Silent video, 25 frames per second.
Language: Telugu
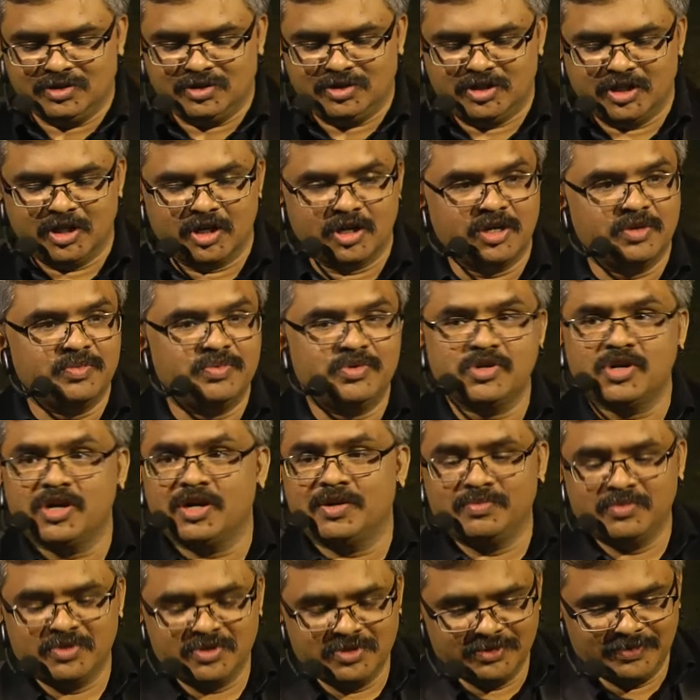
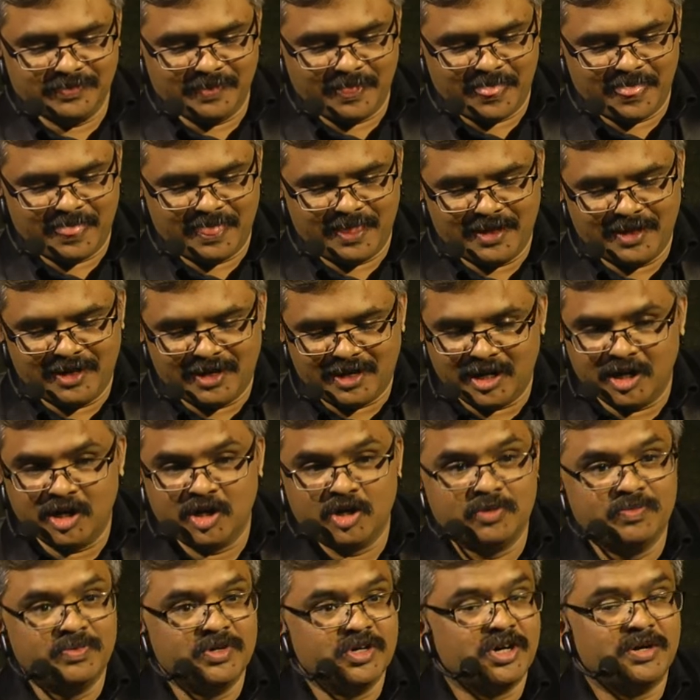జెరోబువాము
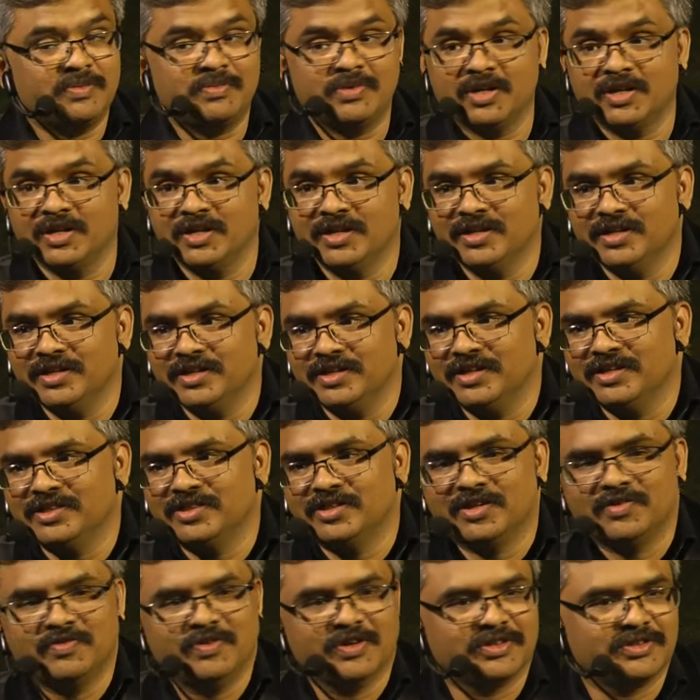రెహోబువాం అని
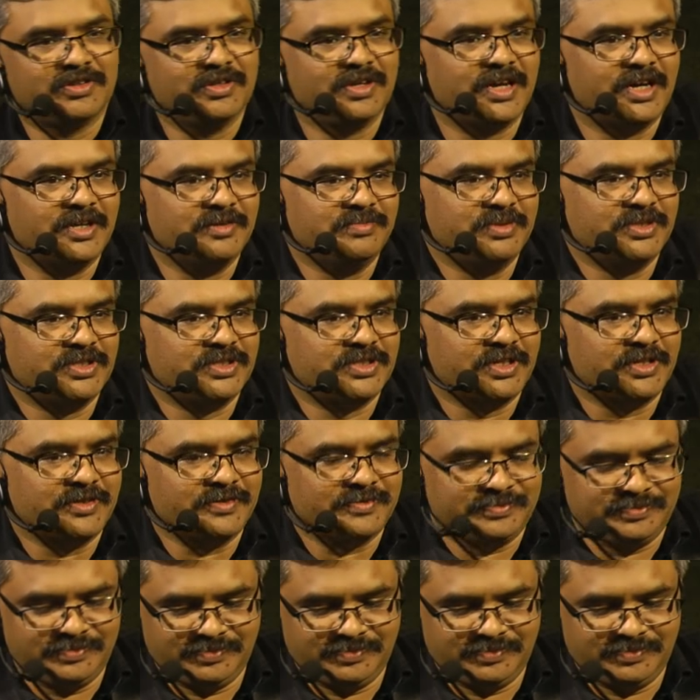ఇద్దరు వ్యక్తులు కనిపిస్తారు